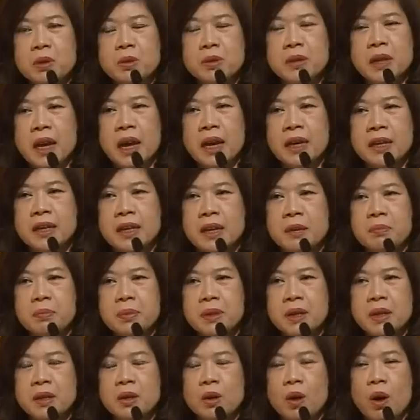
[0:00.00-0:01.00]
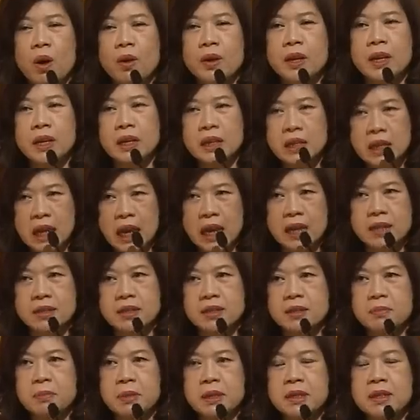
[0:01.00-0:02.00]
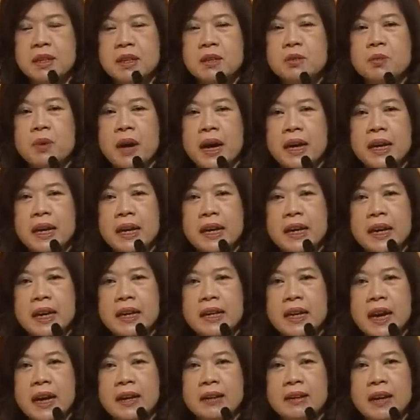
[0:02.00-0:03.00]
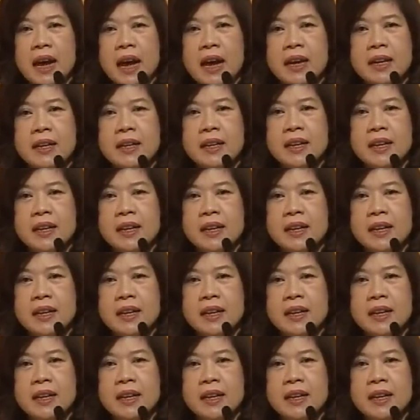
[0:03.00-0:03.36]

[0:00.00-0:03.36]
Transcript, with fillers: เข้าใจกับเรื่องของอินเด็กซ์มันเคลื่อนไหวอะไรอย่างไร